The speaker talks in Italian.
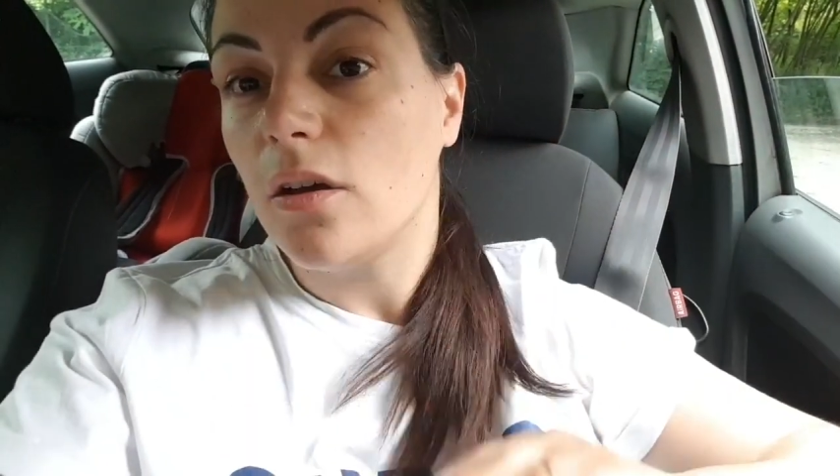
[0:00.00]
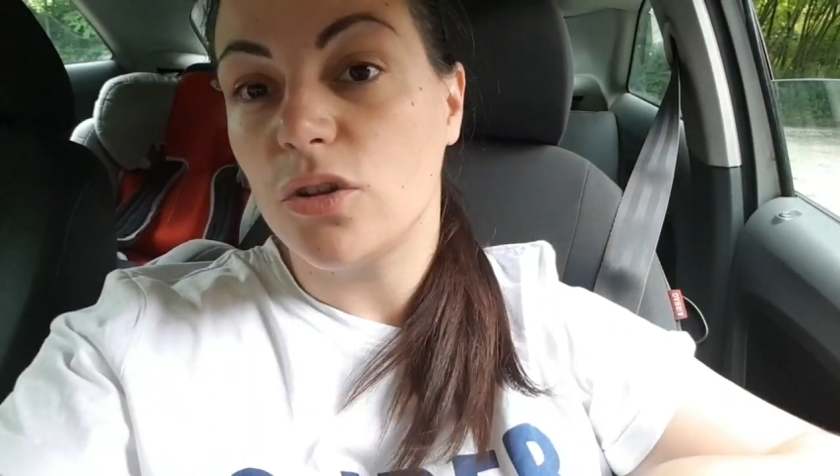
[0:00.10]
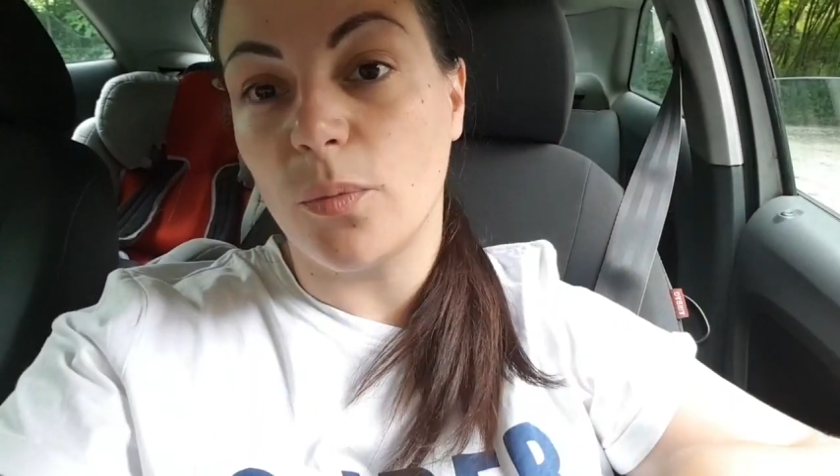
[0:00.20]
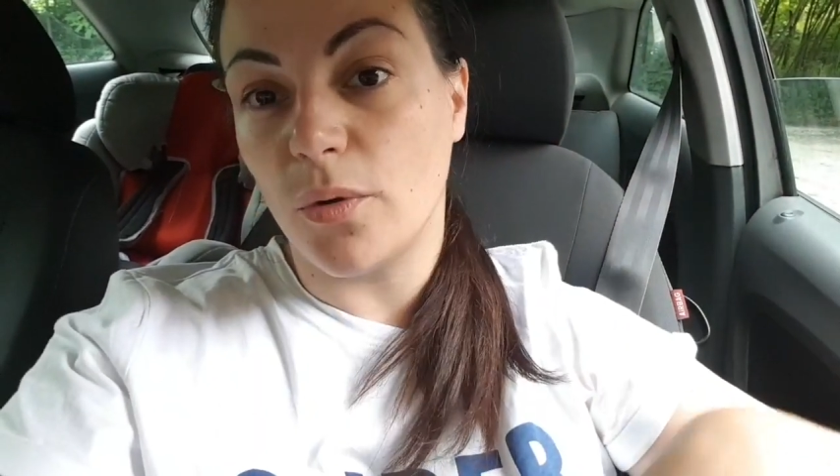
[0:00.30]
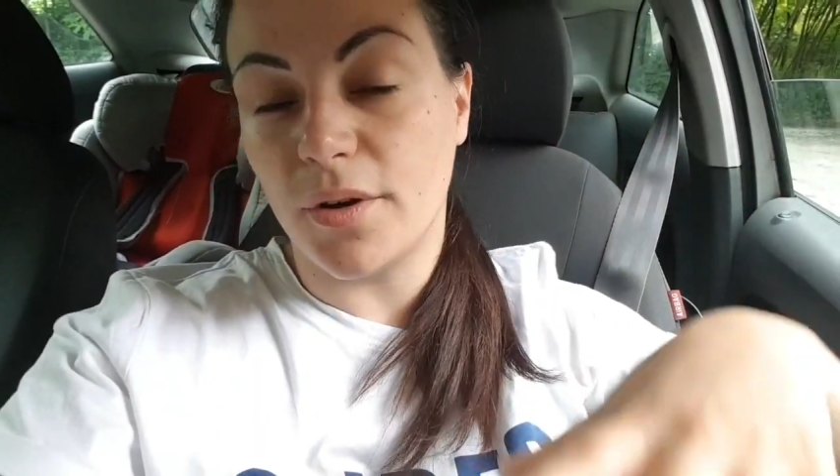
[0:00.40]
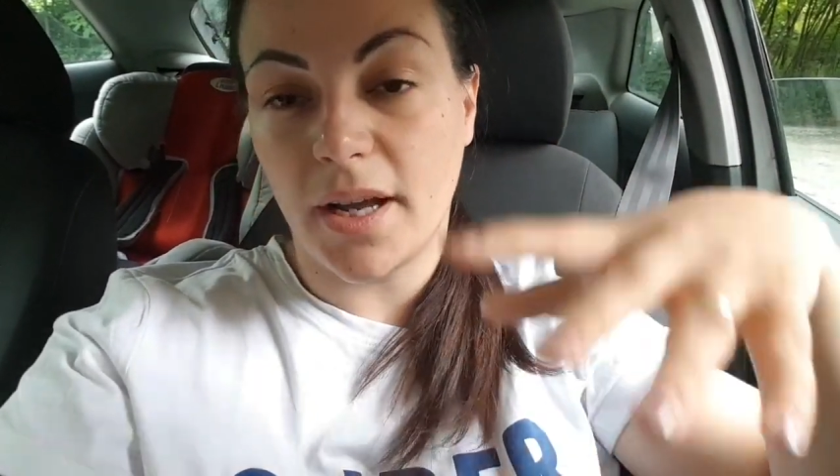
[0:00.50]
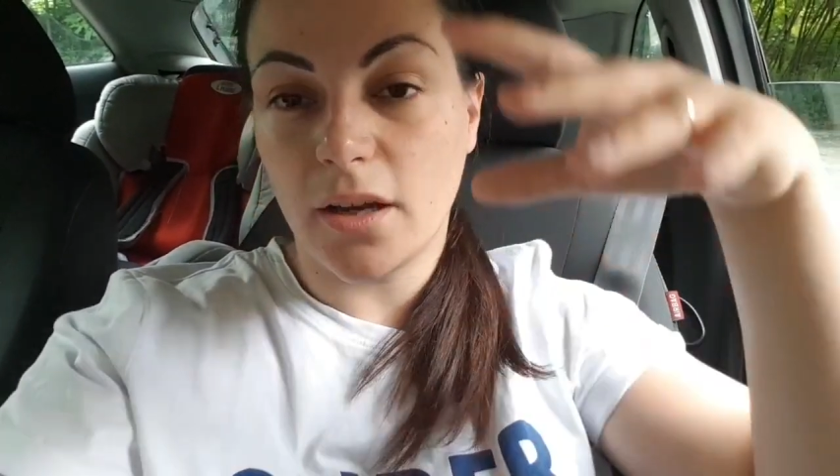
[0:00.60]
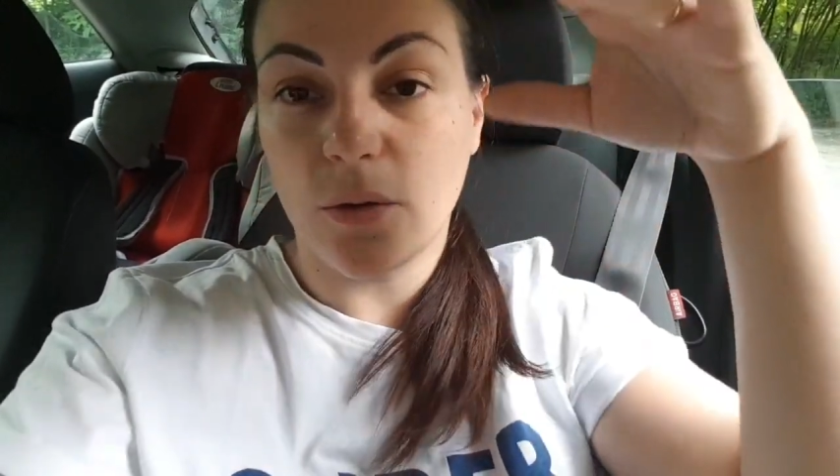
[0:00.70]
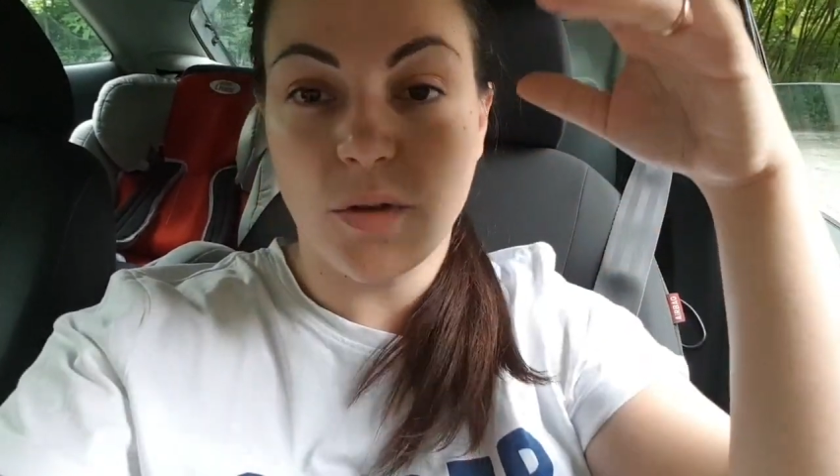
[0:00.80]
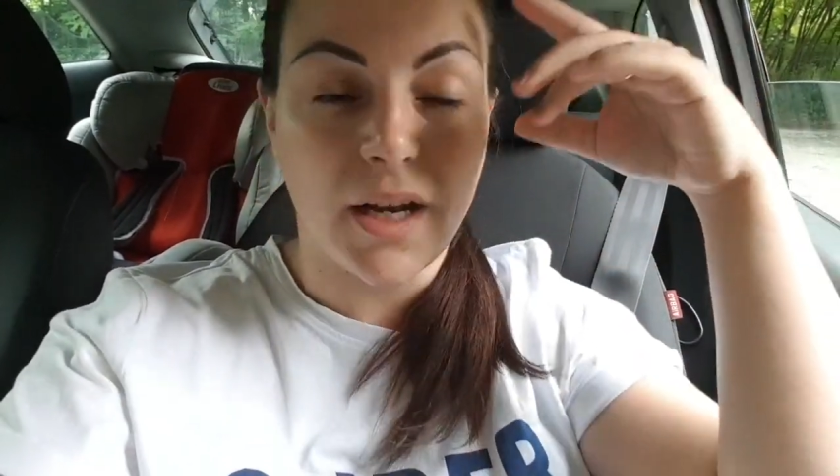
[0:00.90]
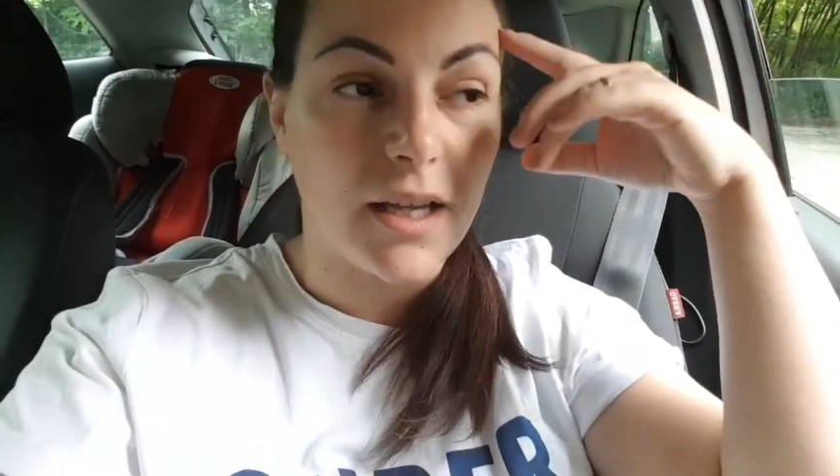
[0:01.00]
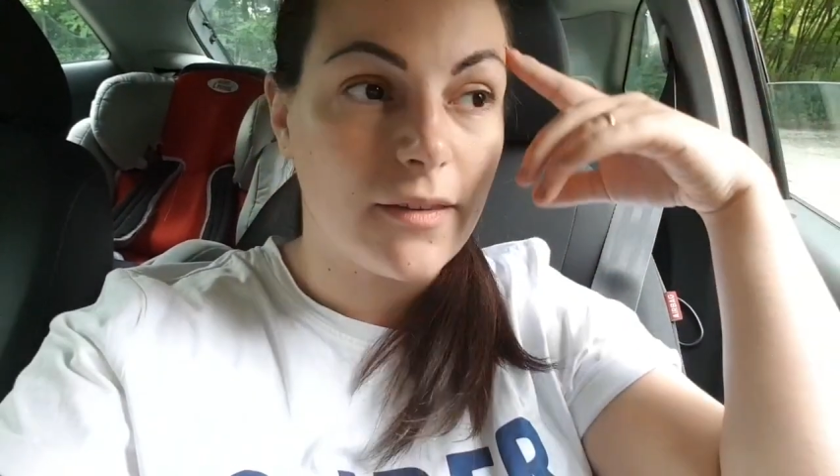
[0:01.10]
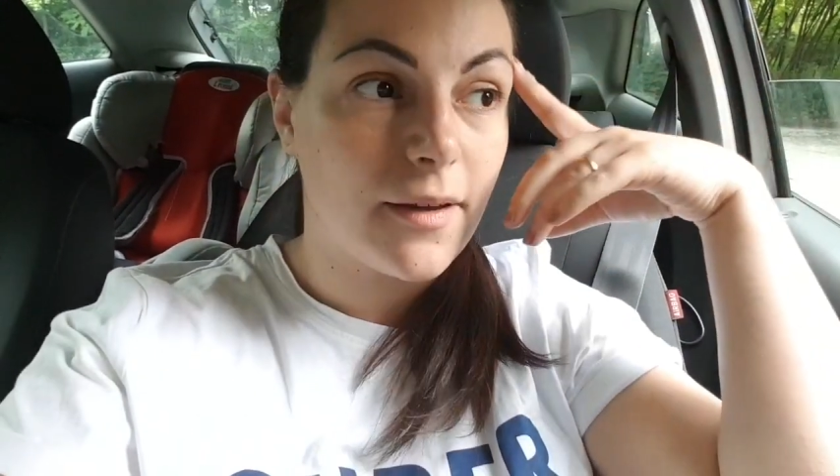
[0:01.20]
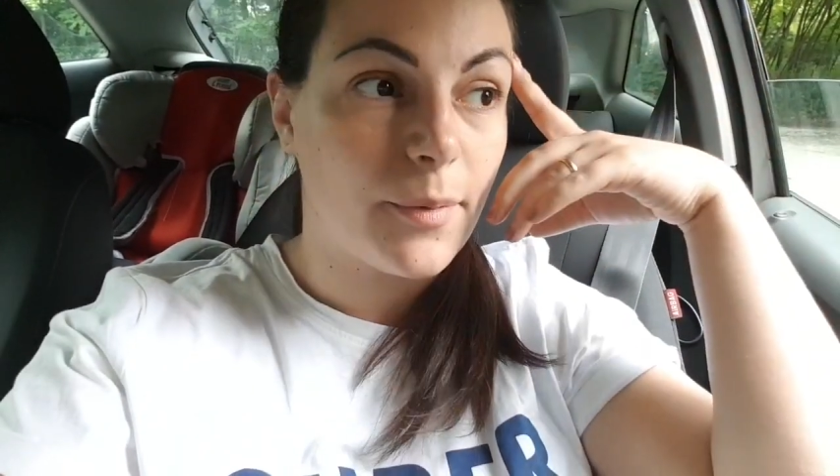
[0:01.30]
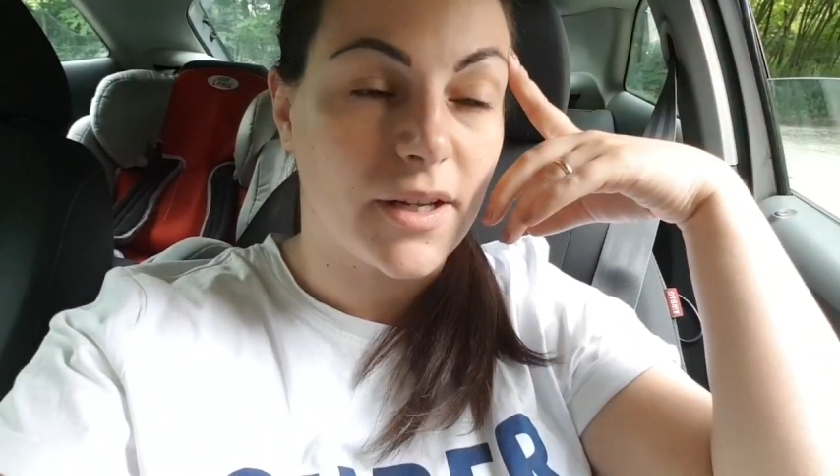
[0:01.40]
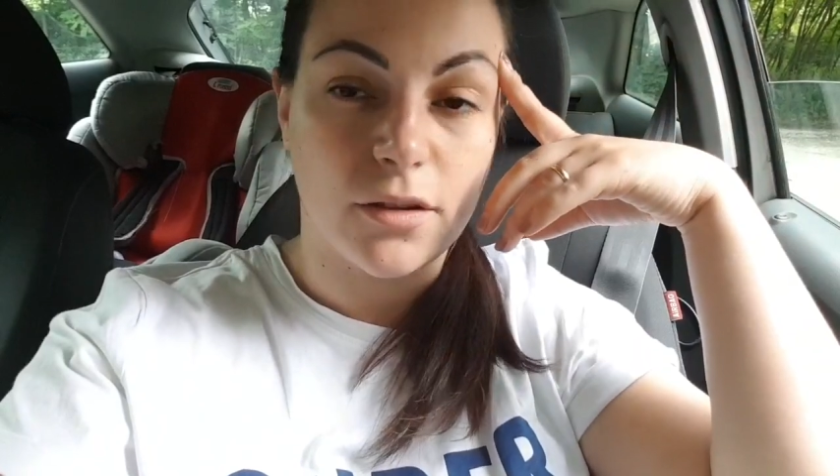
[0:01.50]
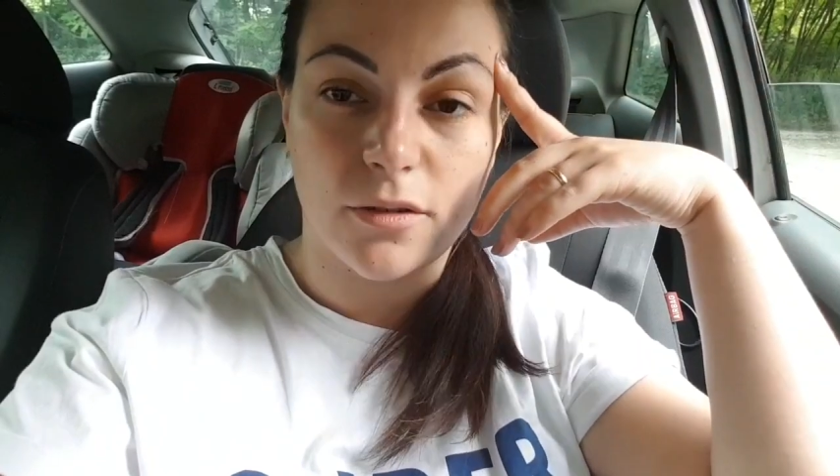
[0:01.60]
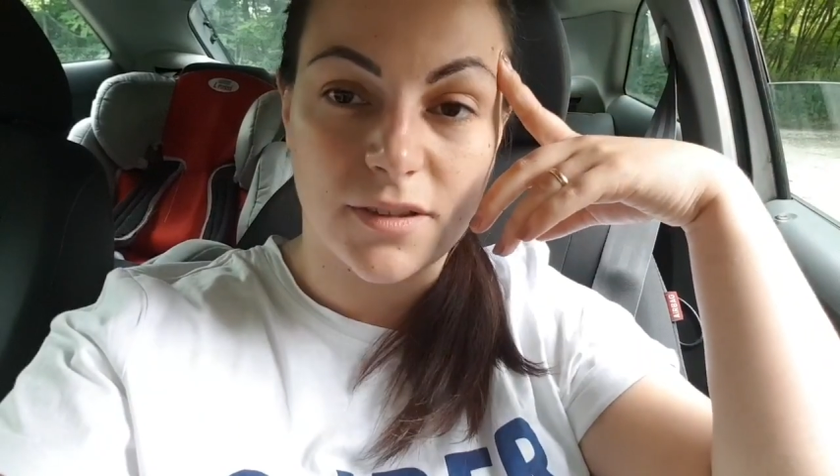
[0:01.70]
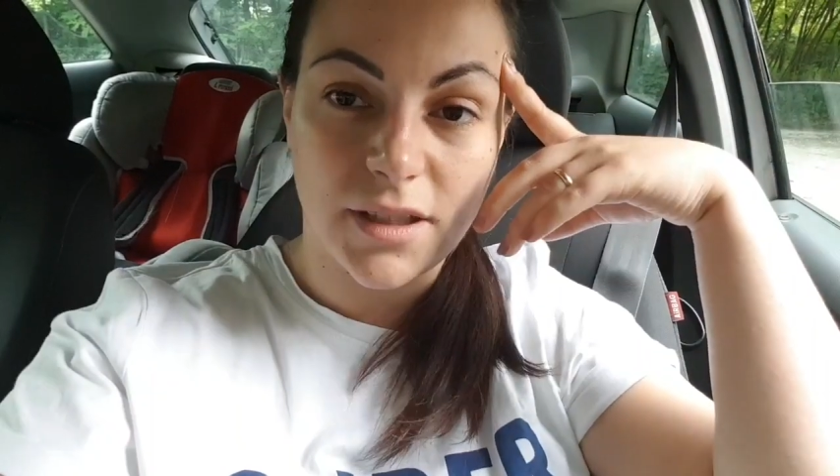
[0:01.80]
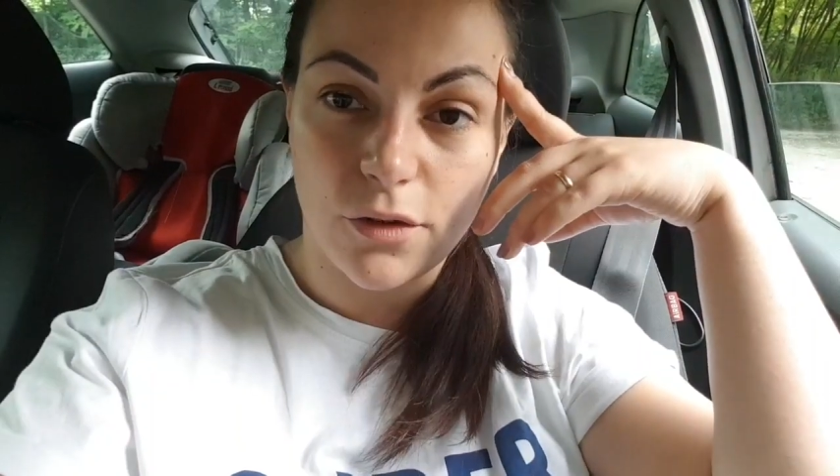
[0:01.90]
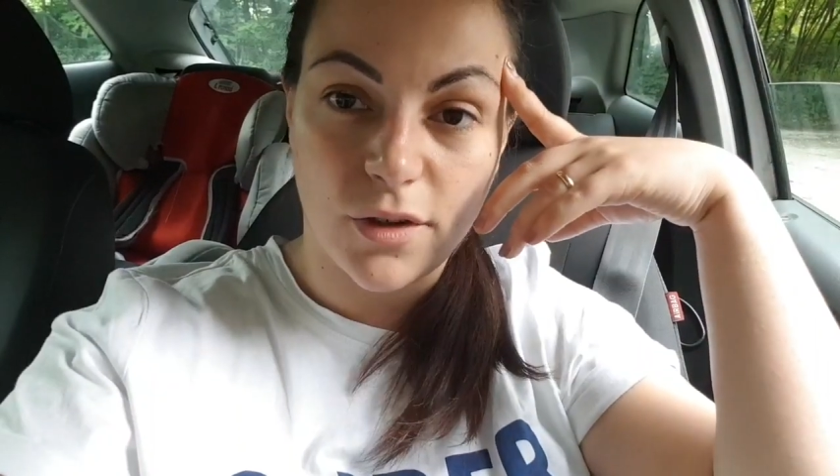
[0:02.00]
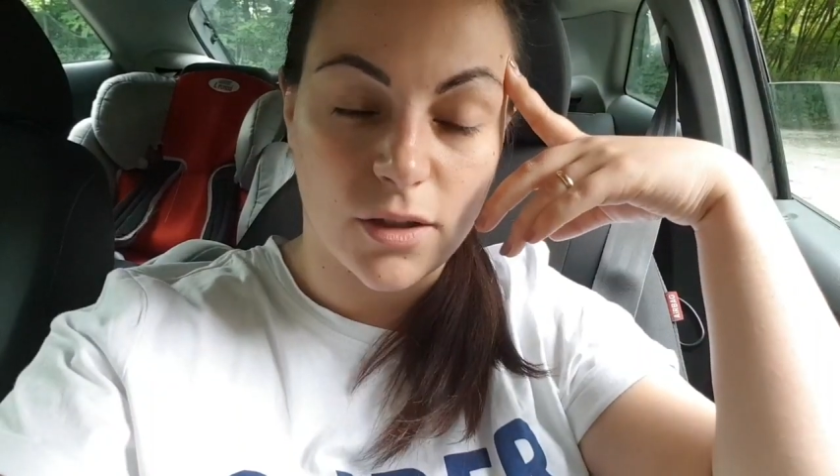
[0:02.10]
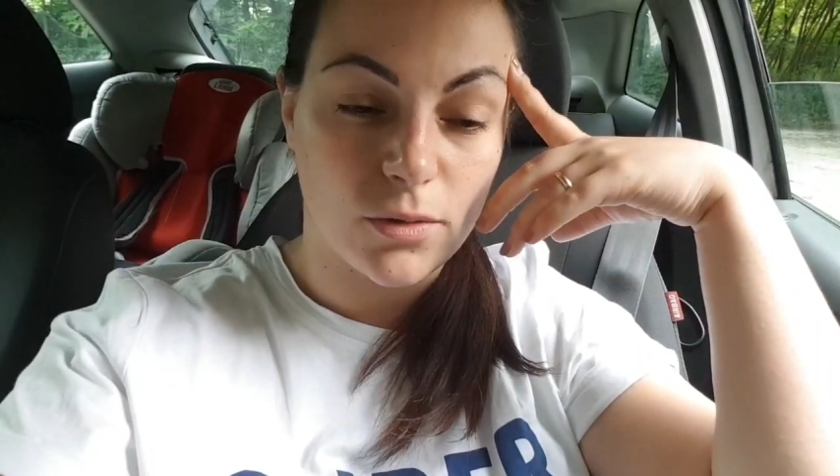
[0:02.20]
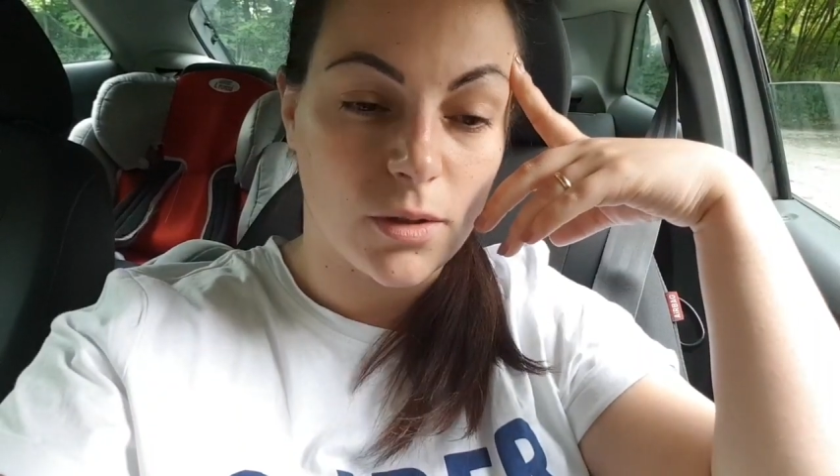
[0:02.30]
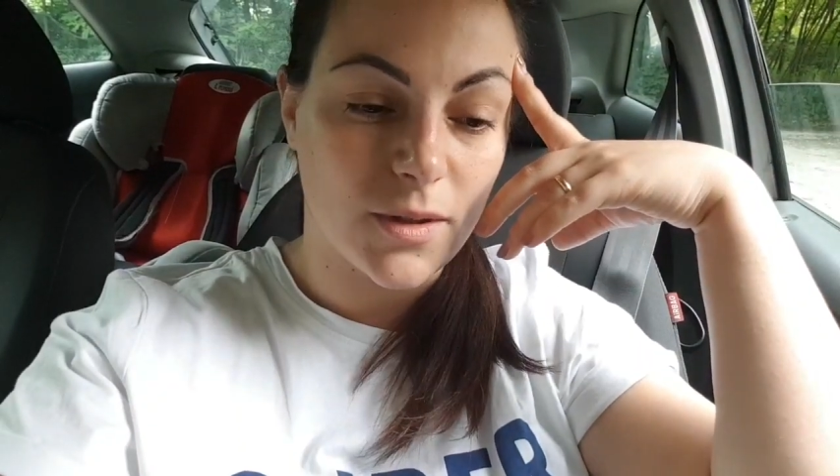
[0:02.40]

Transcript: dopo neanche un'oretta perché dovevo andare a fare tutti